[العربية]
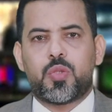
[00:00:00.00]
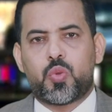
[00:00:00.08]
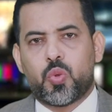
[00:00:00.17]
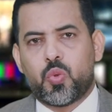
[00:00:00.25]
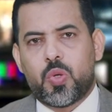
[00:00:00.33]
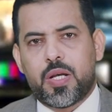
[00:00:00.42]

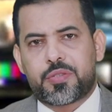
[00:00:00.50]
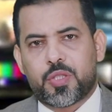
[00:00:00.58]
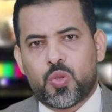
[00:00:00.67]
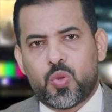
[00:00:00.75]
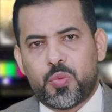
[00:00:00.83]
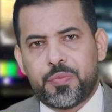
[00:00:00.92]

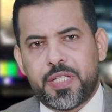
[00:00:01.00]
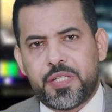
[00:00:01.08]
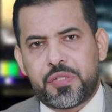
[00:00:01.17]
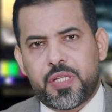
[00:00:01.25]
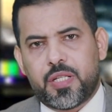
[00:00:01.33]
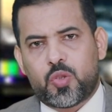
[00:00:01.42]
تواصل
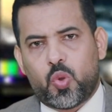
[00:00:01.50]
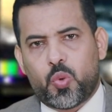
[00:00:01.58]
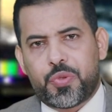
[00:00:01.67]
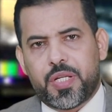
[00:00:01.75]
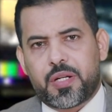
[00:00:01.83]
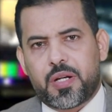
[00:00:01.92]
ميليشيات
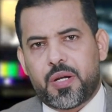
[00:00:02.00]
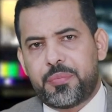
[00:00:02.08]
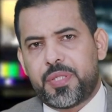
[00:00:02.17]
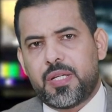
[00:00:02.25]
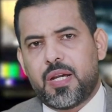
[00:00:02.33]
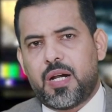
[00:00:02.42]
الحوثي
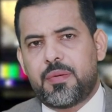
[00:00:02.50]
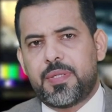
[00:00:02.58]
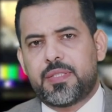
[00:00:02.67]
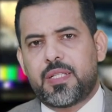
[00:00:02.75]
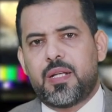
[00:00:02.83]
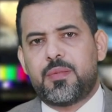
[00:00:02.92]
الإرهابية
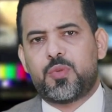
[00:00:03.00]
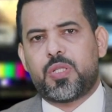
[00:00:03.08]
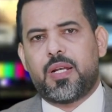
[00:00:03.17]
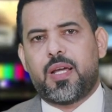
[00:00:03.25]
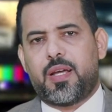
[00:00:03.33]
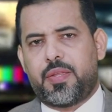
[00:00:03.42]
حملتها
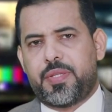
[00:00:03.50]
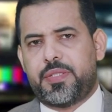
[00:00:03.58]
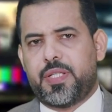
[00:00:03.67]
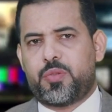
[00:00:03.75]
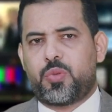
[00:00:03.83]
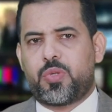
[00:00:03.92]
المسلحة
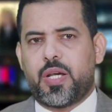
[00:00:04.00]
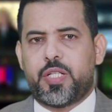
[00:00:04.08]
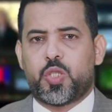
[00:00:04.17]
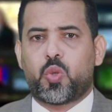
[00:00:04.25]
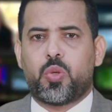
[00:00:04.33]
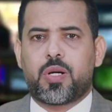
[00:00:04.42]
ضد
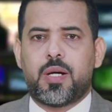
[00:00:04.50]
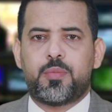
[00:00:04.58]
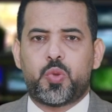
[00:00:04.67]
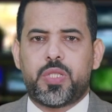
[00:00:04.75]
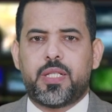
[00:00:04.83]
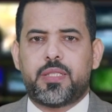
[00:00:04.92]
سكان قرى
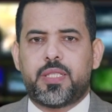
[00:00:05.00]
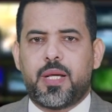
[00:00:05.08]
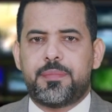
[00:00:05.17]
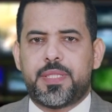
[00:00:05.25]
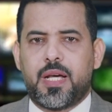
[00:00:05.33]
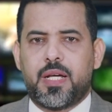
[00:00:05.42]
مديرية
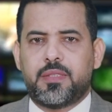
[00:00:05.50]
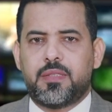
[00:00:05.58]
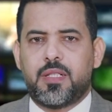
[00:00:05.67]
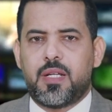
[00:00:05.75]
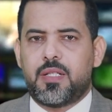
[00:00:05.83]
همدان